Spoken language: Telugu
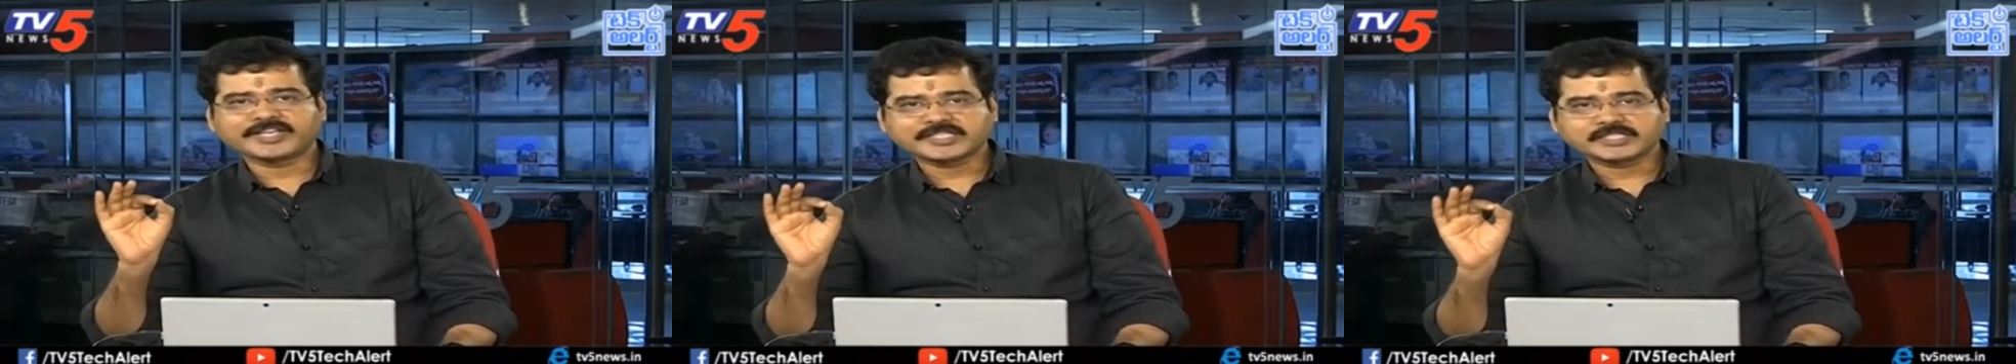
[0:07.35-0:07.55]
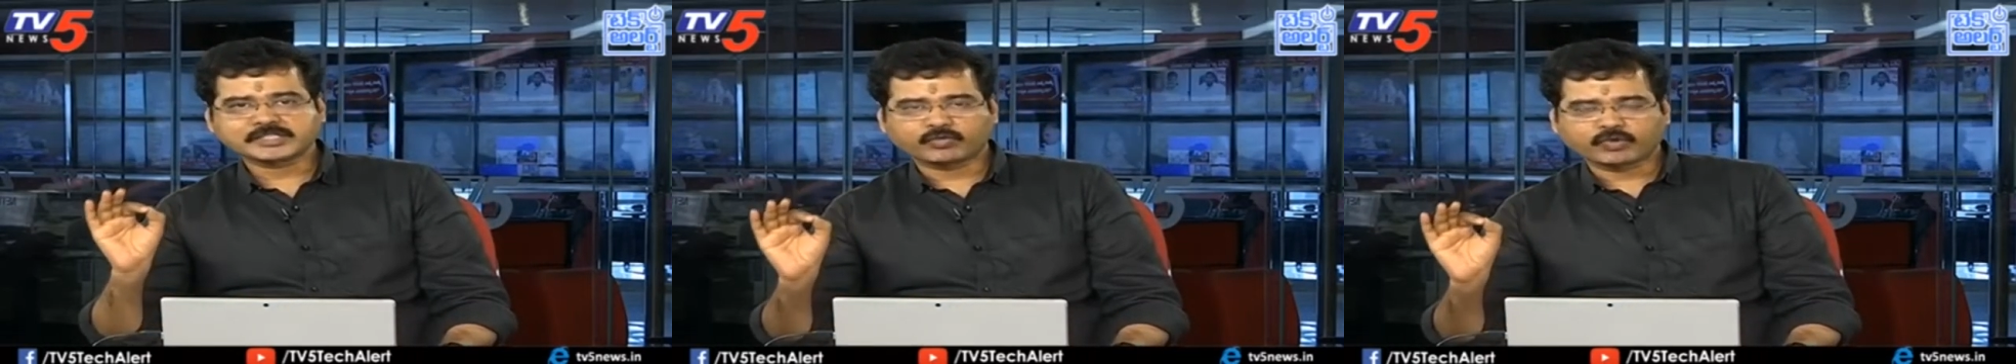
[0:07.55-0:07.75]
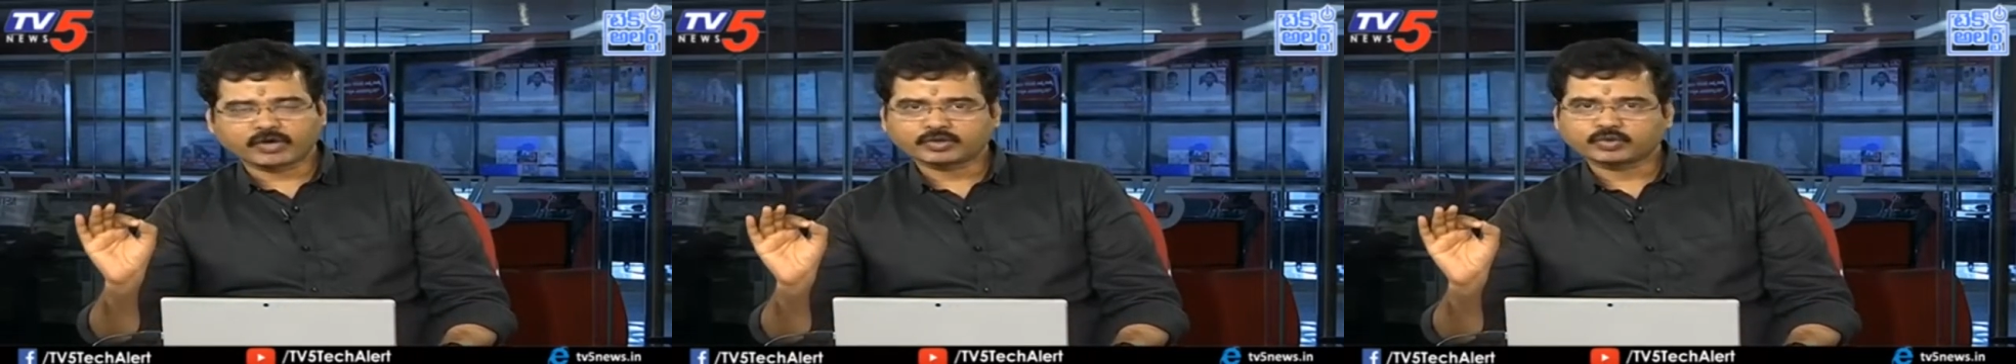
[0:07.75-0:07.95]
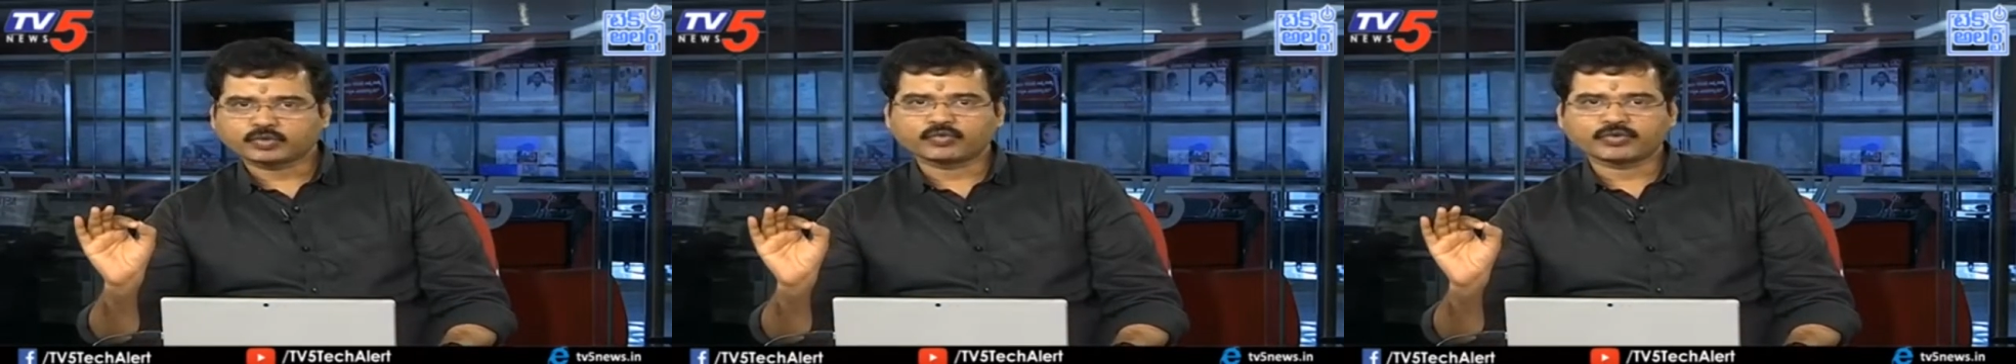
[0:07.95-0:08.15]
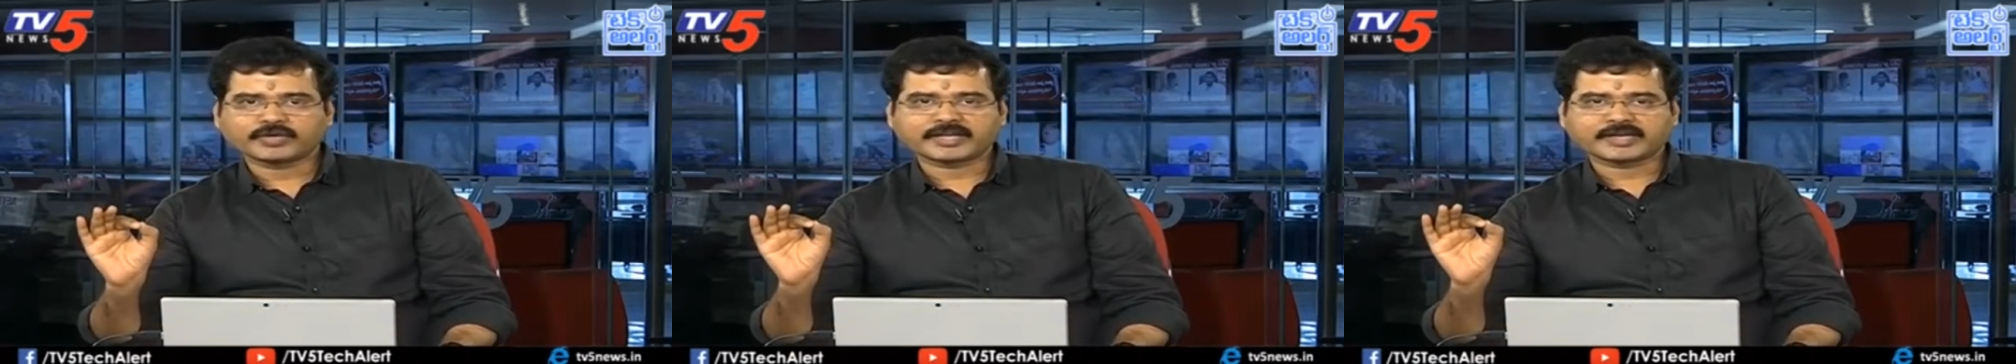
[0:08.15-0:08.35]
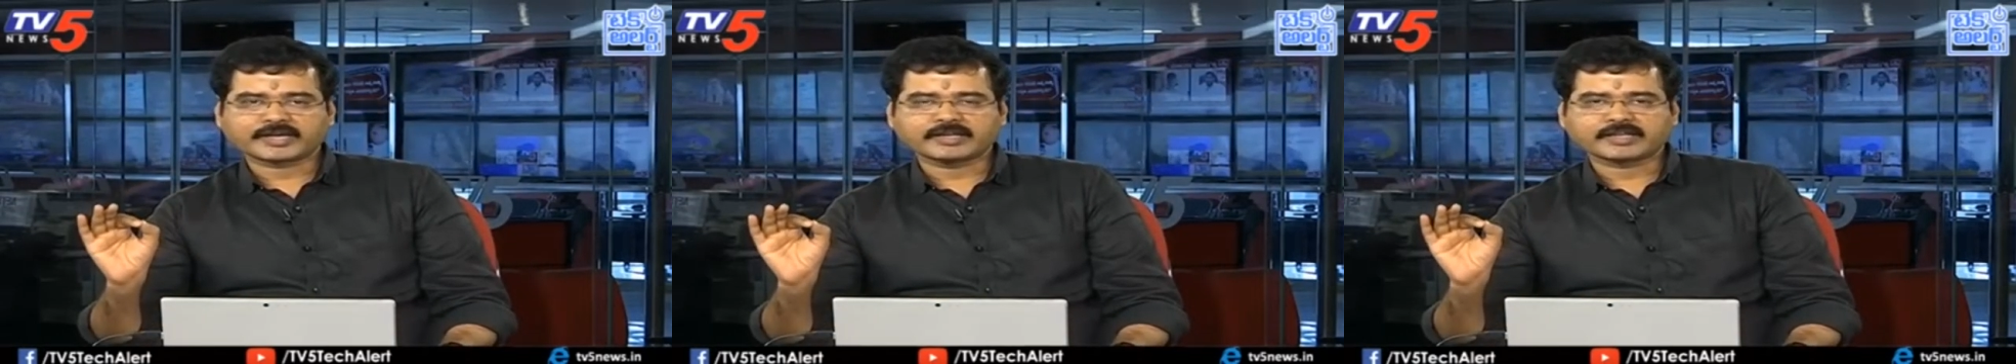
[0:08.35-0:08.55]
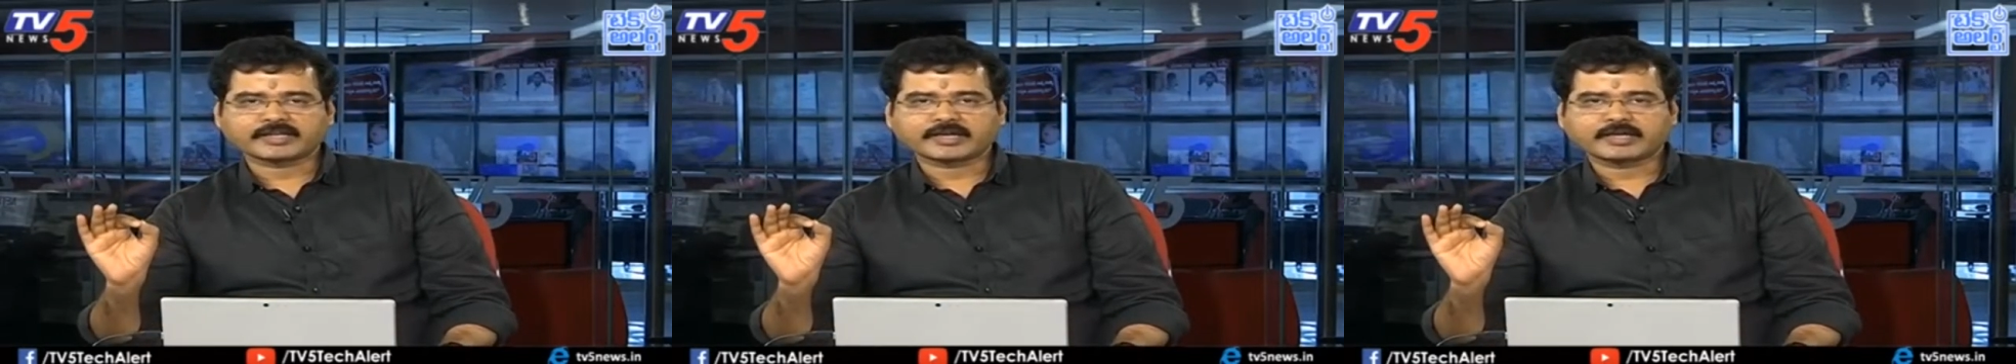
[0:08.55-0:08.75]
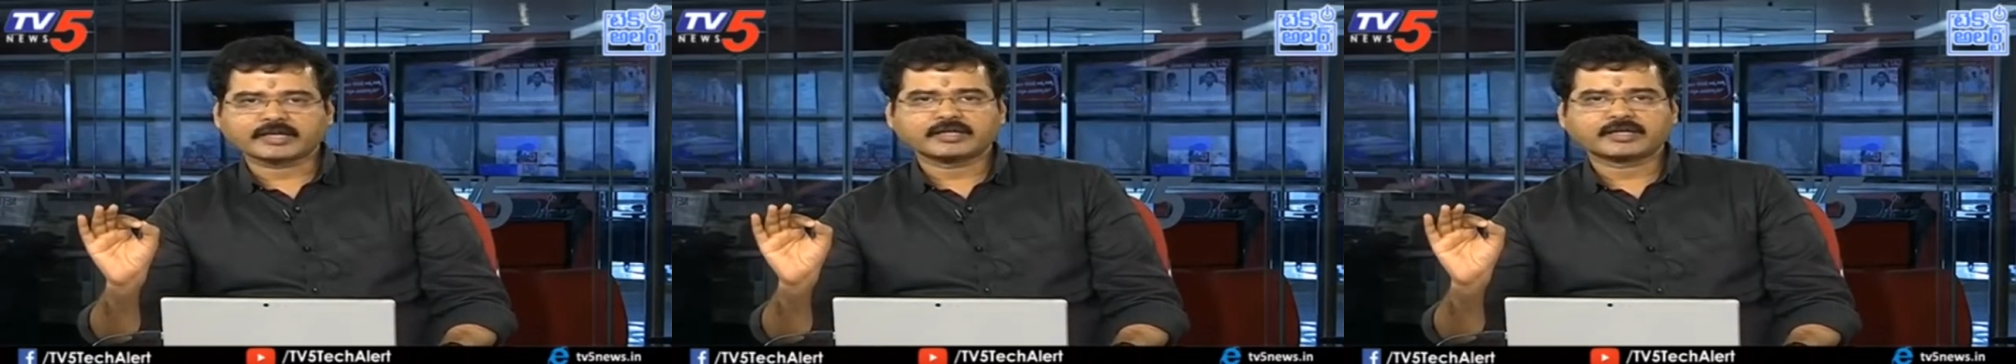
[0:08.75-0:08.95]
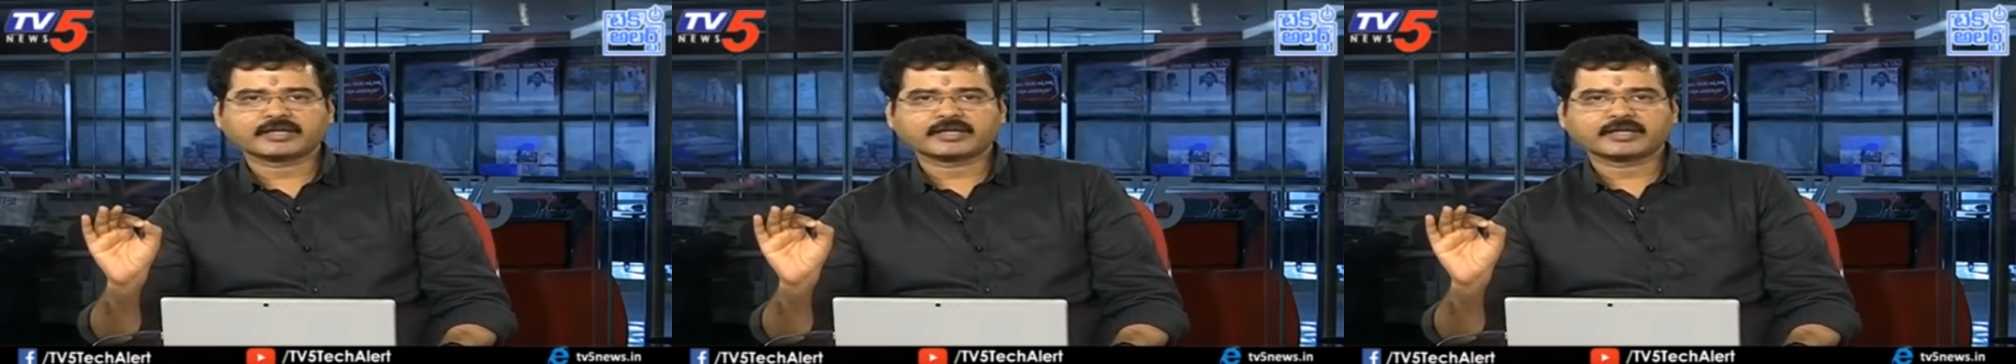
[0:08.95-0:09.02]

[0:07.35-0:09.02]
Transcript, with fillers: లైసెన్స్ వాడుతూ ఉంటే కనుక